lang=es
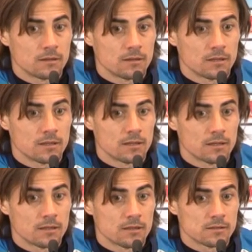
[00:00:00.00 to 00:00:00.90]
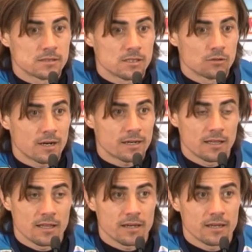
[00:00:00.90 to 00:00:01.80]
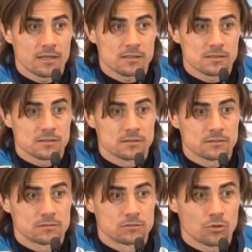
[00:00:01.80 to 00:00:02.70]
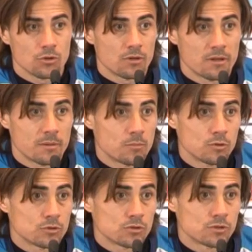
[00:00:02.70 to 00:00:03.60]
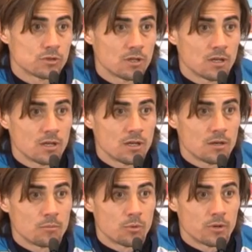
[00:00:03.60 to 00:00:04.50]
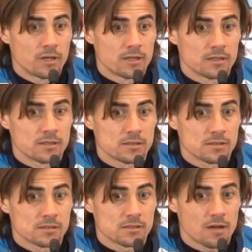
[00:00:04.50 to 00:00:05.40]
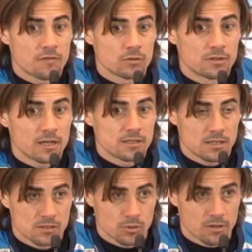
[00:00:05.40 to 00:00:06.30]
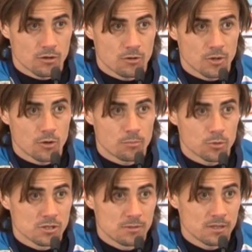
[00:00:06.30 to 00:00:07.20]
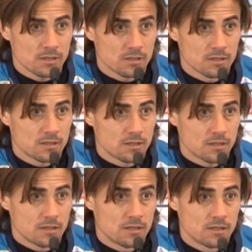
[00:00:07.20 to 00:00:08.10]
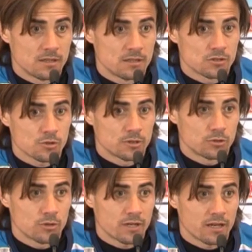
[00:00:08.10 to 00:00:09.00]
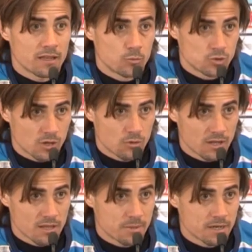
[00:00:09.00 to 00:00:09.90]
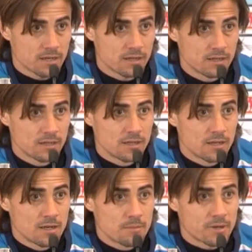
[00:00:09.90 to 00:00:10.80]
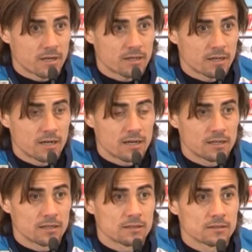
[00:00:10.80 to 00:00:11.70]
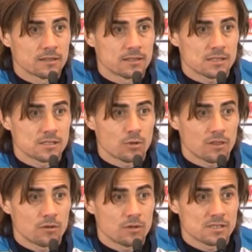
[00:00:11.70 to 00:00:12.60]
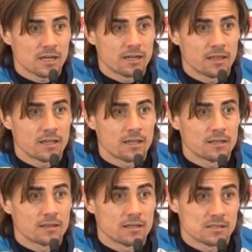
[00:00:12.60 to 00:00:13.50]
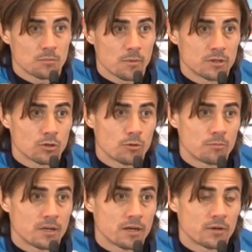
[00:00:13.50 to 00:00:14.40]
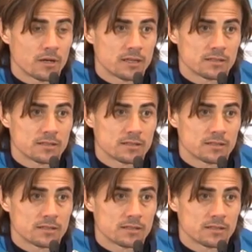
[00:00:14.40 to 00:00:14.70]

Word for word: eh, siendo la realidad que es, todos debemos pues afrontar esta situación lo mejor posible y sobre todo que quedan muchas jornadas para, para arreglar esta situación y salir de, ese momento complicado en el que